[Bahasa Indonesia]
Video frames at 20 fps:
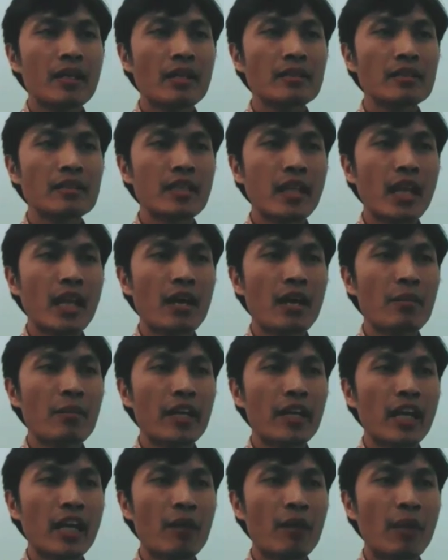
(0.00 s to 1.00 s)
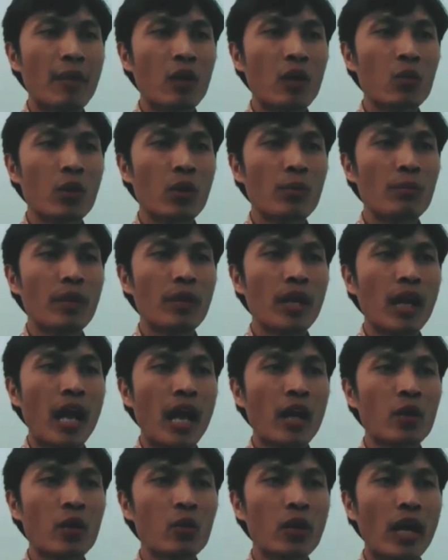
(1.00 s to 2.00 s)
Dan setelah mereka
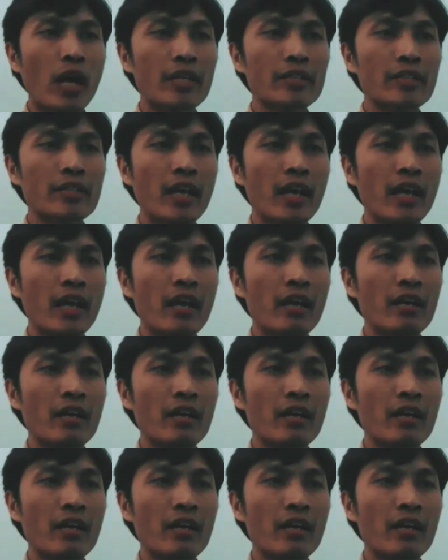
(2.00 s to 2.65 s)
melakukannya,